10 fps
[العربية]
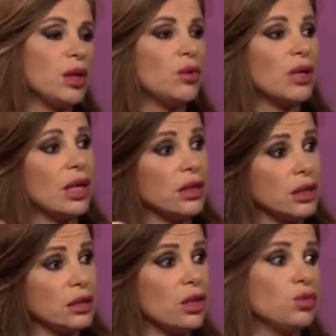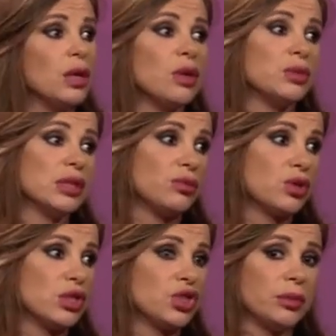او اللي حتختاروا معه
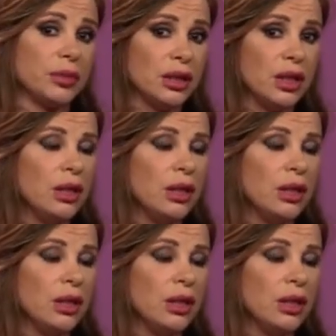باسبور اجنبي